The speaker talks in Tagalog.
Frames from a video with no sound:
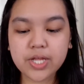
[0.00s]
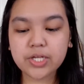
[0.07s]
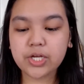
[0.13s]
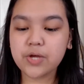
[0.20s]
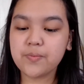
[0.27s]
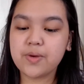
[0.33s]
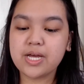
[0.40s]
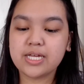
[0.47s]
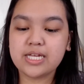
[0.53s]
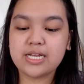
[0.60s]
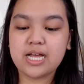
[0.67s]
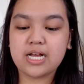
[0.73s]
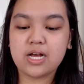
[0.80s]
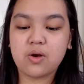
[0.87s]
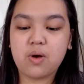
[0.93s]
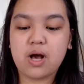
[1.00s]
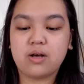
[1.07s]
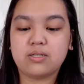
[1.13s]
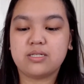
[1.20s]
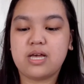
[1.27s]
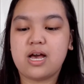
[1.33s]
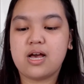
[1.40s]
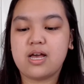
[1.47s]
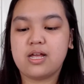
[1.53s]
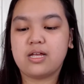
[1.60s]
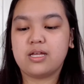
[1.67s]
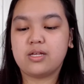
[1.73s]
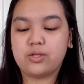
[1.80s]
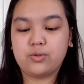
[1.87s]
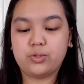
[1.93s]
ko yung mga ginagawa ko sa
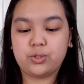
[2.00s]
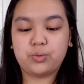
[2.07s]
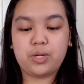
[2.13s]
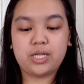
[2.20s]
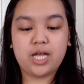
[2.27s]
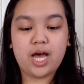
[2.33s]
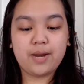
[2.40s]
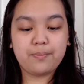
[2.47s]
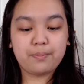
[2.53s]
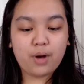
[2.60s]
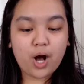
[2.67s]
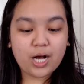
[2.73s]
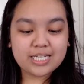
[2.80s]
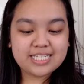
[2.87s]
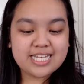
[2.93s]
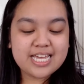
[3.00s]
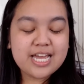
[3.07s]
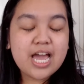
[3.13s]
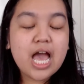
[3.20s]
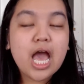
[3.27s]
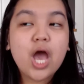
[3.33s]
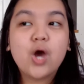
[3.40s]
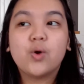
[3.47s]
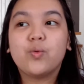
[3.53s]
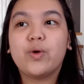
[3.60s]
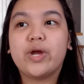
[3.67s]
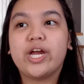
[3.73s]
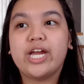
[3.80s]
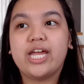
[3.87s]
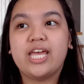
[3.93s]
aking usual na unboxing
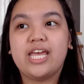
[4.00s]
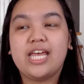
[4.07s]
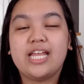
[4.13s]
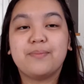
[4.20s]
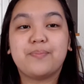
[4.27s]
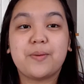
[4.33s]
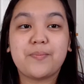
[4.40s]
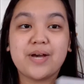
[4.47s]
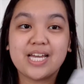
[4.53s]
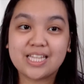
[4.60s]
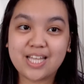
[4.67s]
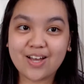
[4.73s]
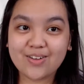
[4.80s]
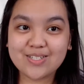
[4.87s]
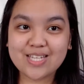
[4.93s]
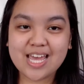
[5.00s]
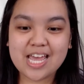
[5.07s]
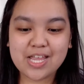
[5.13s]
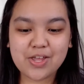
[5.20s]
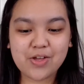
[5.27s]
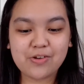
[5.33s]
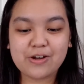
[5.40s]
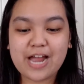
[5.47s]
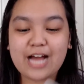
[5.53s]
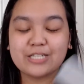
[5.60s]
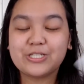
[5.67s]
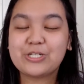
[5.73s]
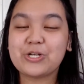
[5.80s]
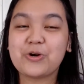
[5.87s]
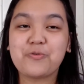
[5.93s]
wherein papakita ko sa inyo yung
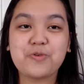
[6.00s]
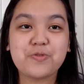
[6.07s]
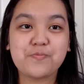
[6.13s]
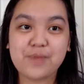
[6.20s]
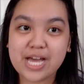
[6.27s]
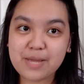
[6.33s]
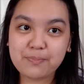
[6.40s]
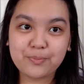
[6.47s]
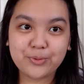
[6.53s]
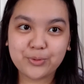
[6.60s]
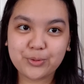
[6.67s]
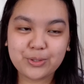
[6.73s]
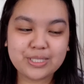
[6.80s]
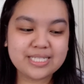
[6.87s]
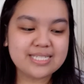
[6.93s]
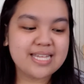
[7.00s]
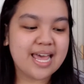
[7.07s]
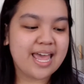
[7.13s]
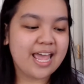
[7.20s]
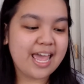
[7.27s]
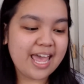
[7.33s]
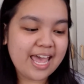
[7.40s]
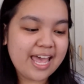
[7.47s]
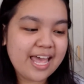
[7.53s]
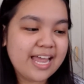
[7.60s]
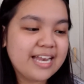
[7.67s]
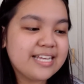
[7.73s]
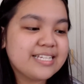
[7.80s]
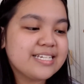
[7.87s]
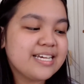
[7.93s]
reaction ko with my pulls
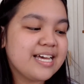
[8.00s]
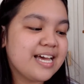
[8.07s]
and